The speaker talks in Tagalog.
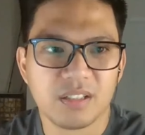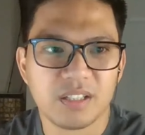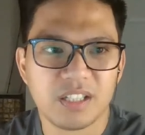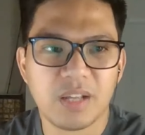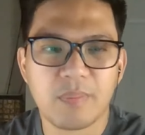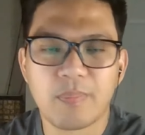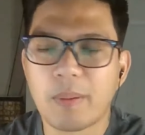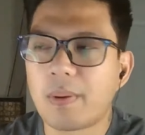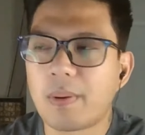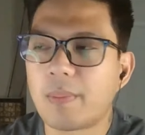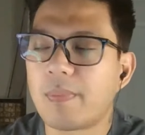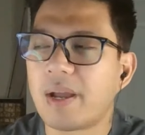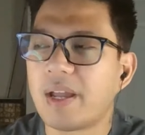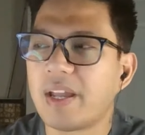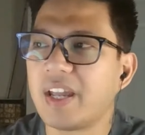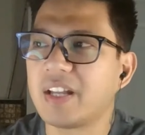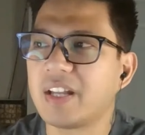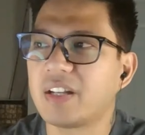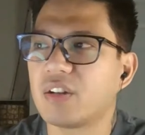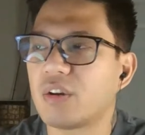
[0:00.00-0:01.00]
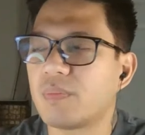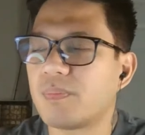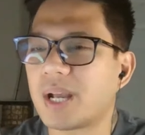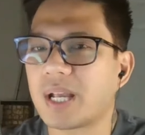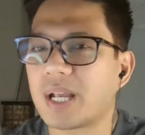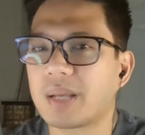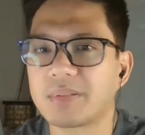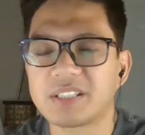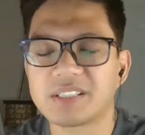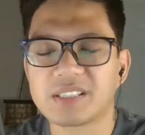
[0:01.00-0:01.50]
Napababain o
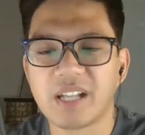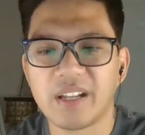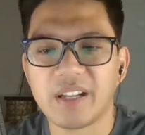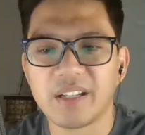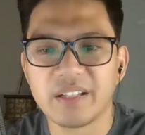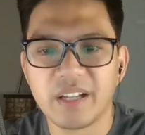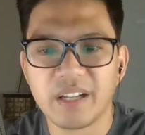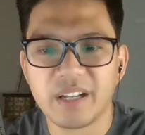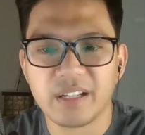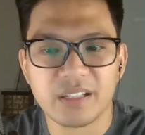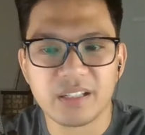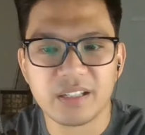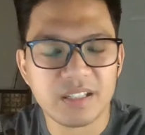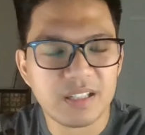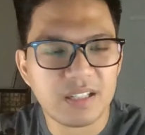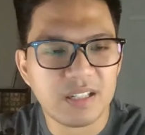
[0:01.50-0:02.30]
pagresignin